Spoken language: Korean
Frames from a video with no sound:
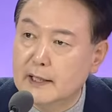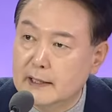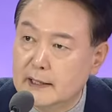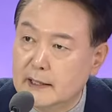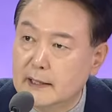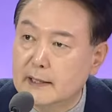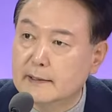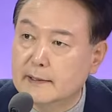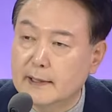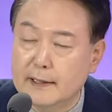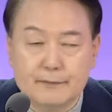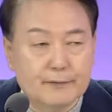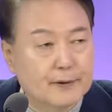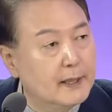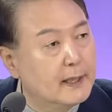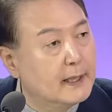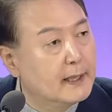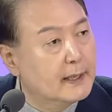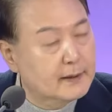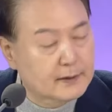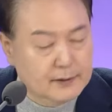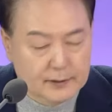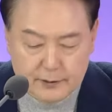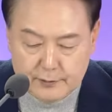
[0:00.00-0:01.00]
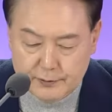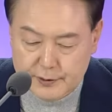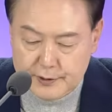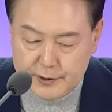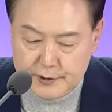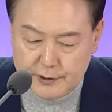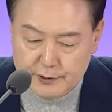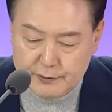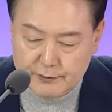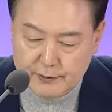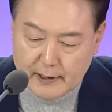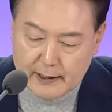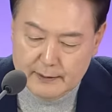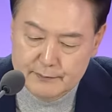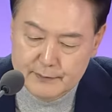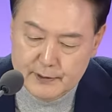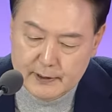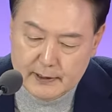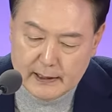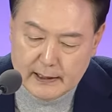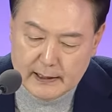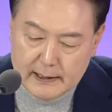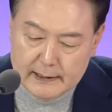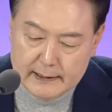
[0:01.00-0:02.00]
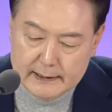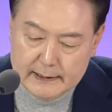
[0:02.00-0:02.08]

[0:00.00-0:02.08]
있기 때문에 그런 것이기도 합니다.